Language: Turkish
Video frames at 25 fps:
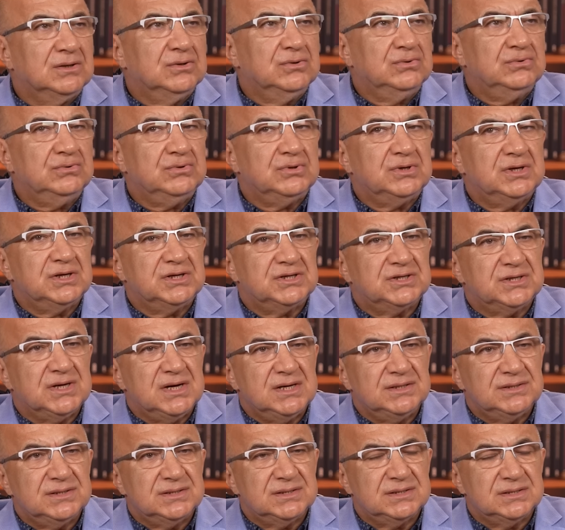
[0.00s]
günlük
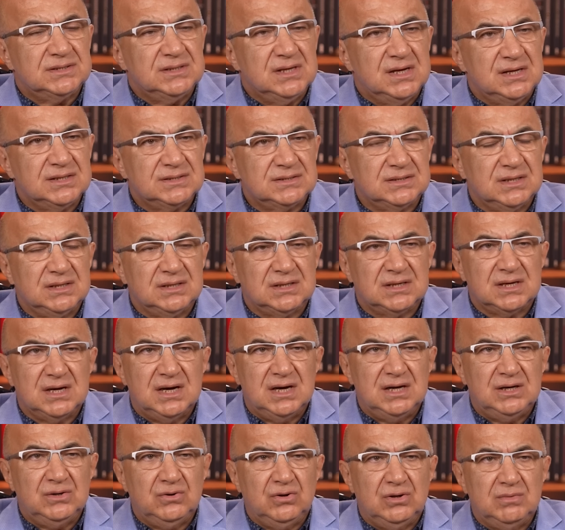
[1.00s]
yaşantısını hastalık
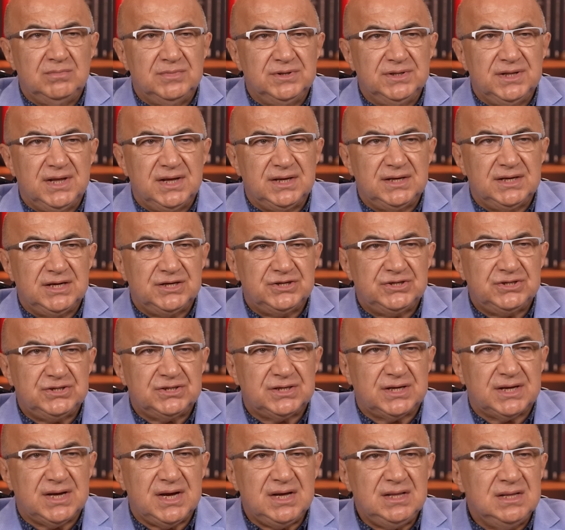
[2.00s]
hali olmadan
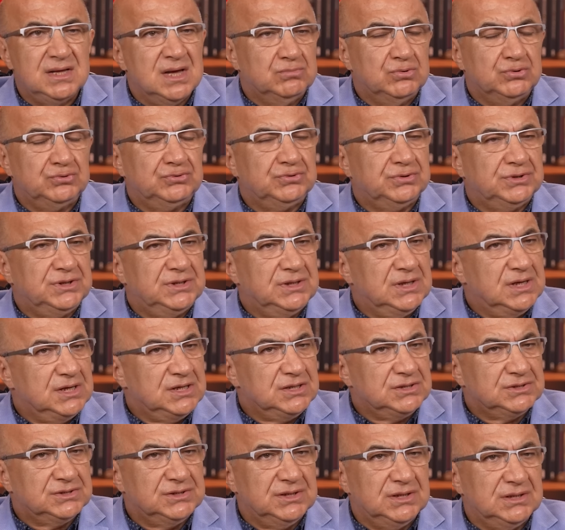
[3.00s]
geçirken bu tür
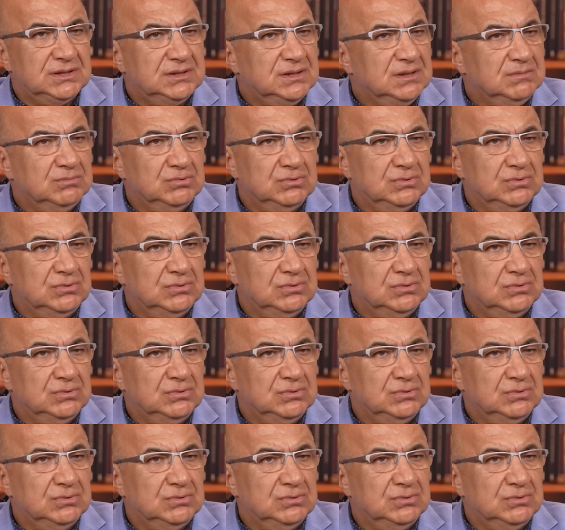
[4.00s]
inançları da